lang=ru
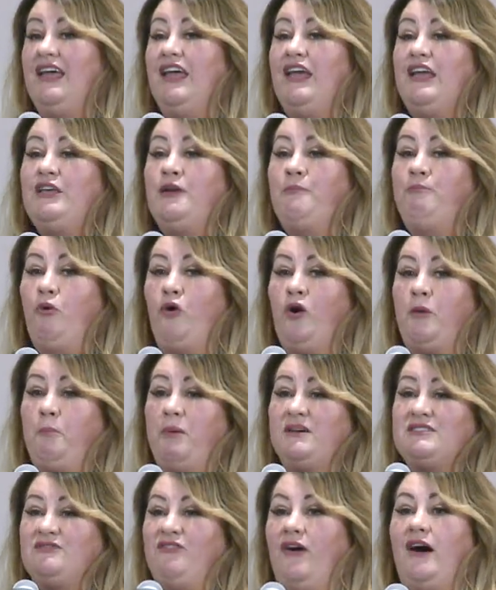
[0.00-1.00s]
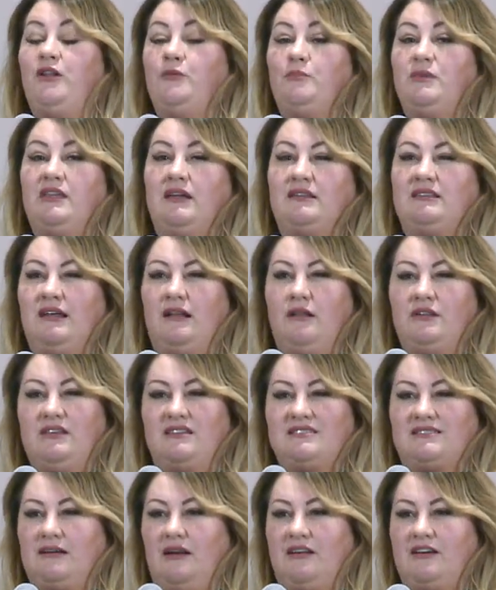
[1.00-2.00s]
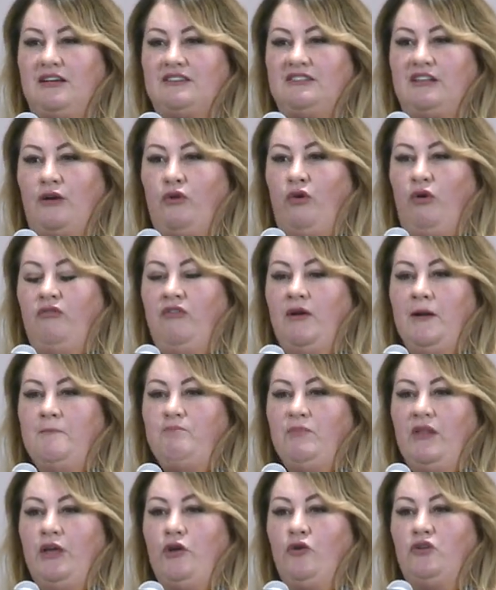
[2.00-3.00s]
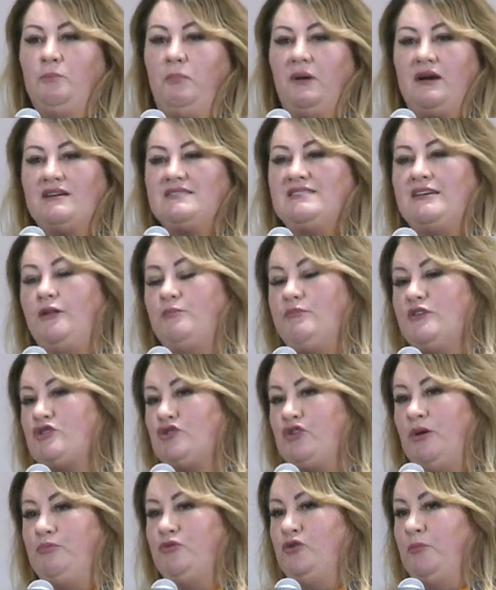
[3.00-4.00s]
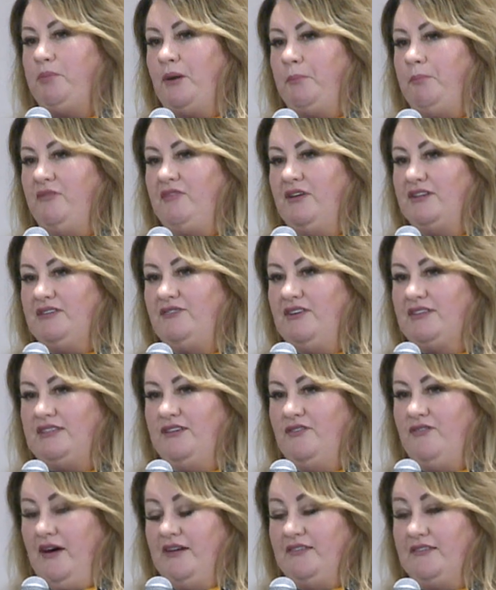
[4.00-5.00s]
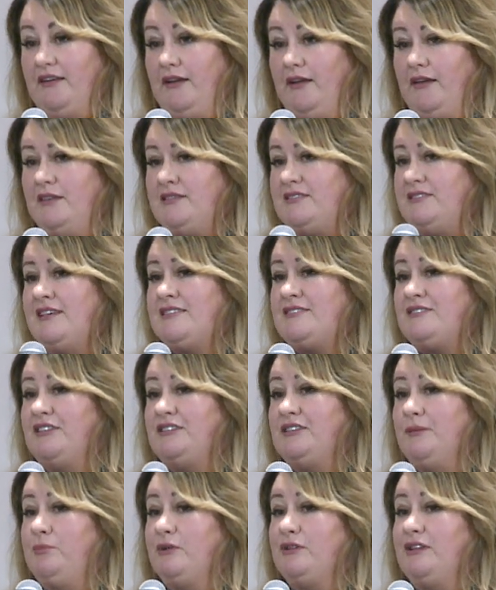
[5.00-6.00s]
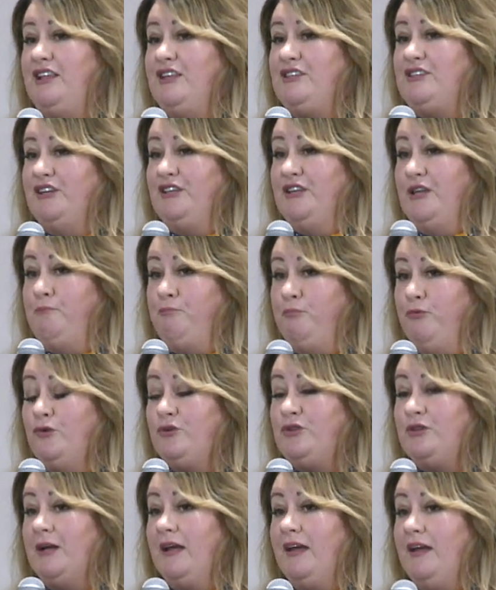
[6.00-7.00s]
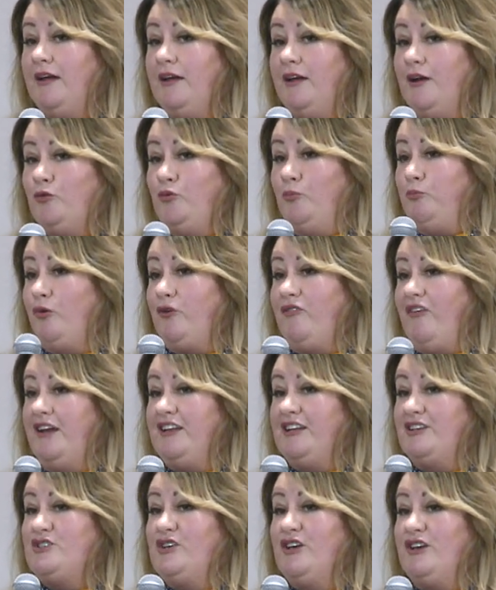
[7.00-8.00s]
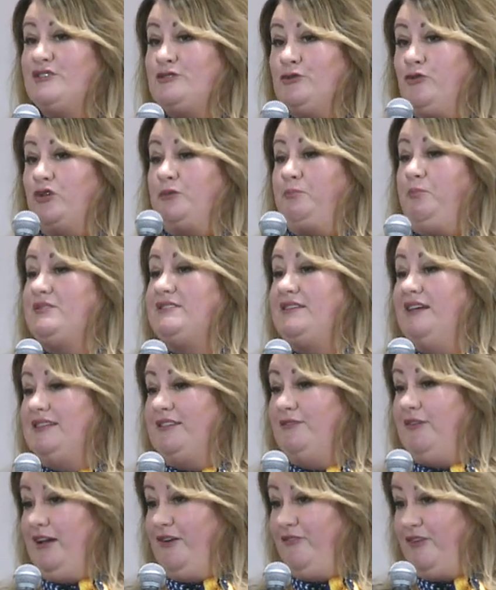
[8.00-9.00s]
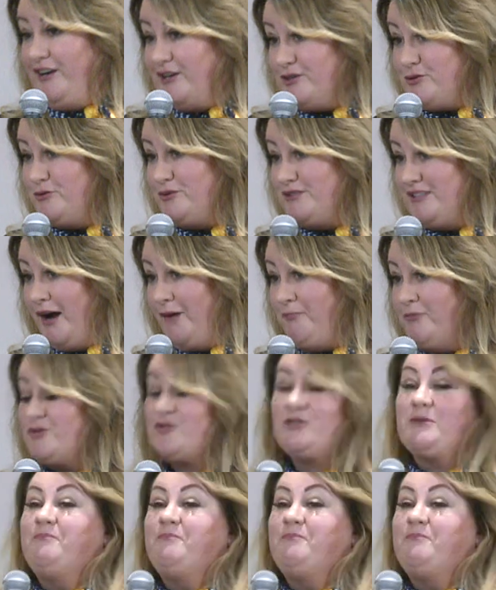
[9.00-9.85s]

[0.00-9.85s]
И Бог позвал меня, дал несколько даров, и Он показал мне, что я буду проповедовать Евангелие. Естественно, это был длительный путь, ну, буквально через год после этого я выхожу замуж,